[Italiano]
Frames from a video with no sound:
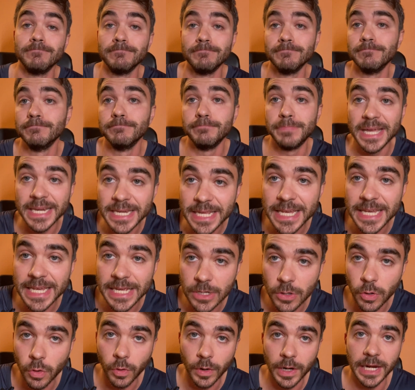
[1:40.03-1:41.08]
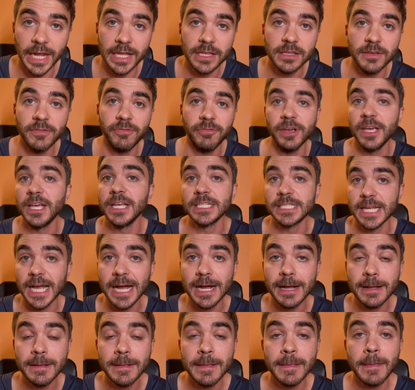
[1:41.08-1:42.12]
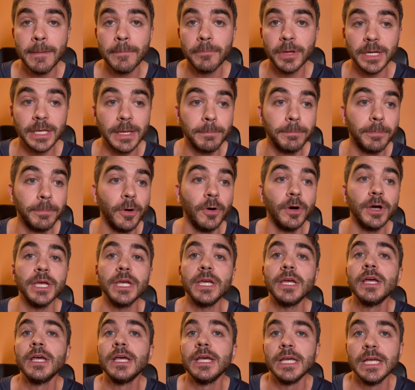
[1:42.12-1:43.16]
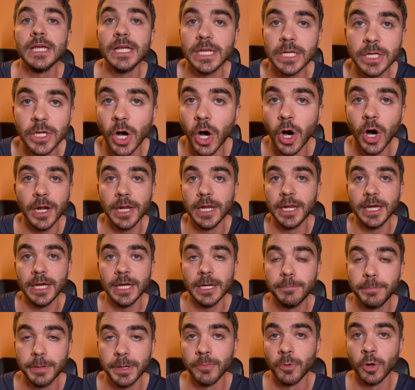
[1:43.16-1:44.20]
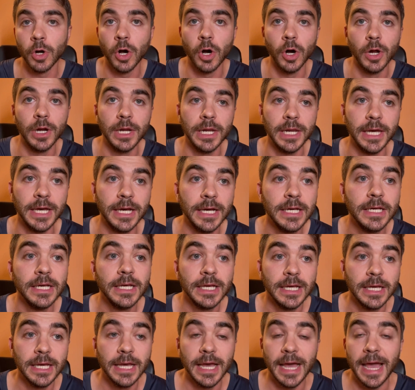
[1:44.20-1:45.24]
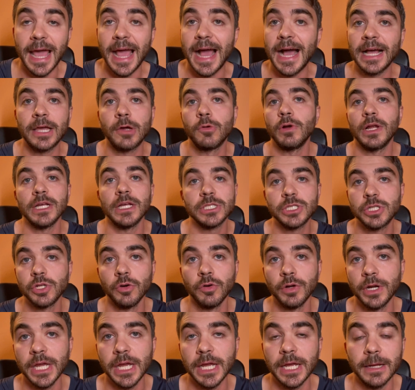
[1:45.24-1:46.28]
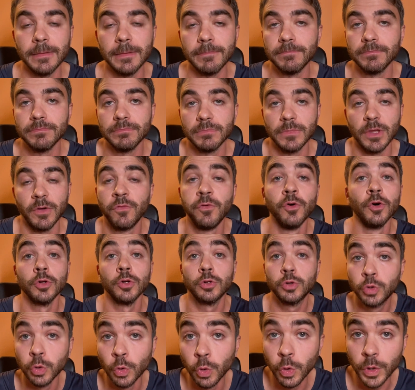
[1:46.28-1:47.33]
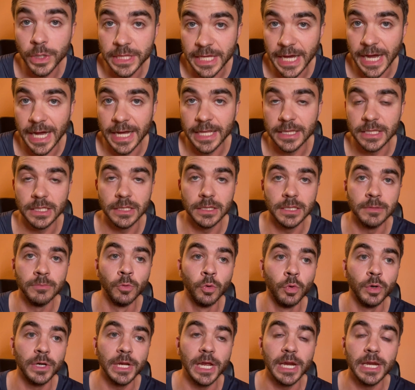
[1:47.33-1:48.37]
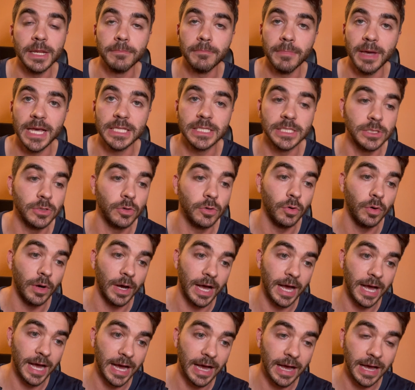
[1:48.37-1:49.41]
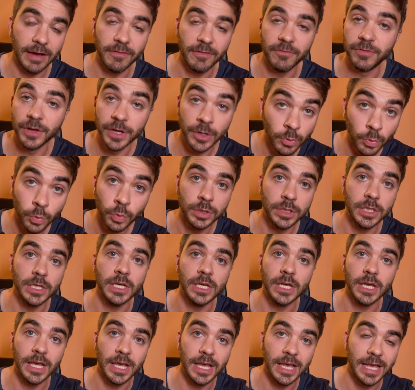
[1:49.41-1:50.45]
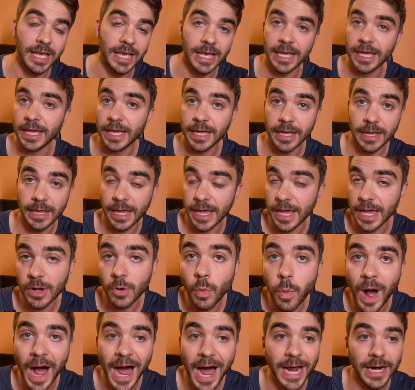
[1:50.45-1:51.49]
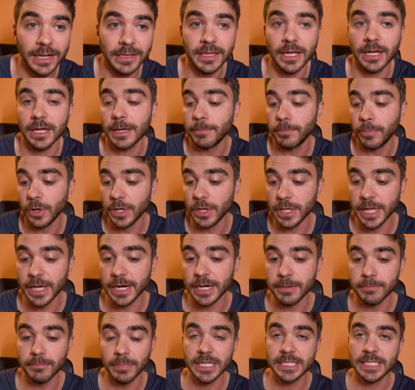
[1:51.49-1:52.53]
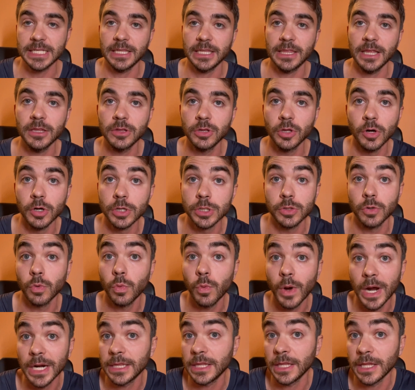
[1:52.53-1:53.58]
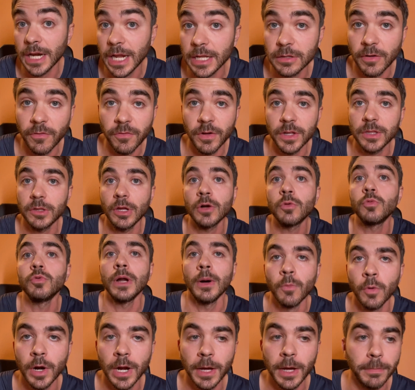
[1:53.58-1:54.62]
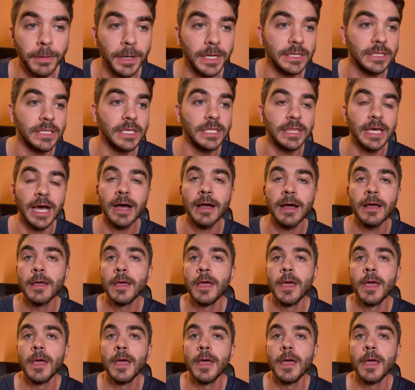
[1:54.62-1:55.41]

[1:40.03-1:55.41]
benino la difesa, perché poi il gol, il primo gol è anche un'azione fortuita di, di Muriel in mezzo a Venuti e, e quarta che poi gli è rimbalzata addosso, quarta tra l'altro ha fatto anche una buona partita,